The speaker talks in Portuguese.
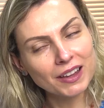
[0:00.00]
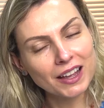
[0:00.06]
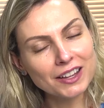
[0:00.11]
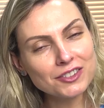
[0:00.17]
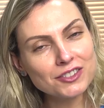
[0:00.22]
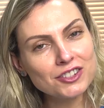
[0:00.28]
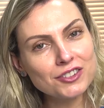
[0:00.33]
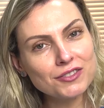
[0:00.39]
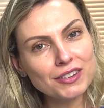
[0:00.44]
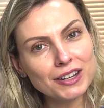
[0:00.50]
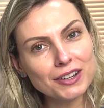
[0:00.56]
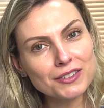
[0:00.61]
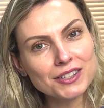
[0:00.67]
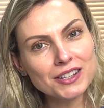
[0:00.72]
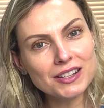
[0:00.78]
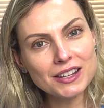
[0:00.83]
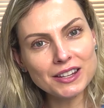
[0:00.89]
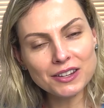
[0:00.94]
Ativa lá o
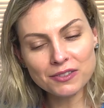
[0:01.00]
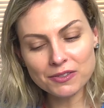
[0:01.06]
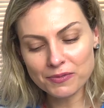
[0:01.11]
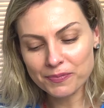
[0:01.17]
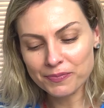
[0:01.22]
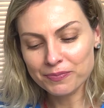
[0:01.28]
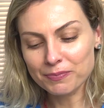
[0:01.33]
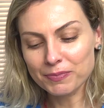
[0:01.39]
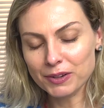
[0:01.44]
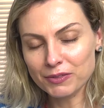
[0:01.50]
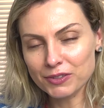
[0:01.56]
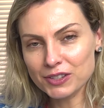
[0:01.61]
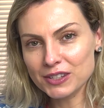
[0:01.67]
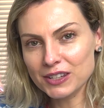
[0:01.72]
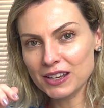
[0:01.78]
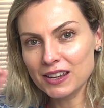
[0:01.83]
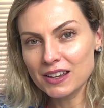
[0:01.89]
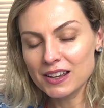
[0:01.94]
sininho para
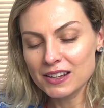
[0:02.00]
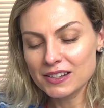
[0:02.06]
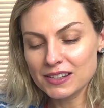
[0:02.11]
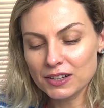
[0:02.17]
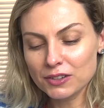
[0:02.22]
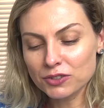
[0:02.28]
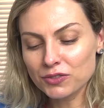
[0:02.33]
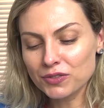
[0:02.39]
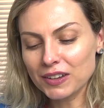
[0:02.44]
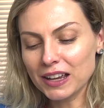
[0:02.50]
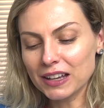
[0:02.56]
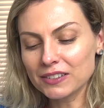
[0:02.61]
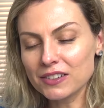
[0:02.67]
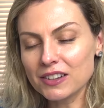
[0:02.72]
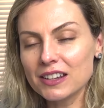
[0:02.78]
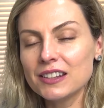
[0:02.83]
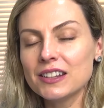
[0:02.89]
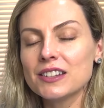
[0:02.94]
você ser
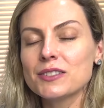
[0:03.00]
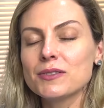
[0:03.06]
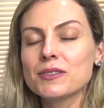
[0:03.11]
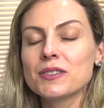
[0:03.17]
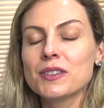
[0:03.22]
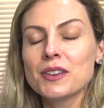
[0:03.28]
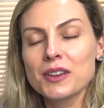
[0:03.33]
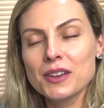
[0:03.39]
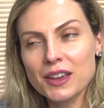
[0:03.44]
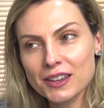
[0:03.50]
notificado aí das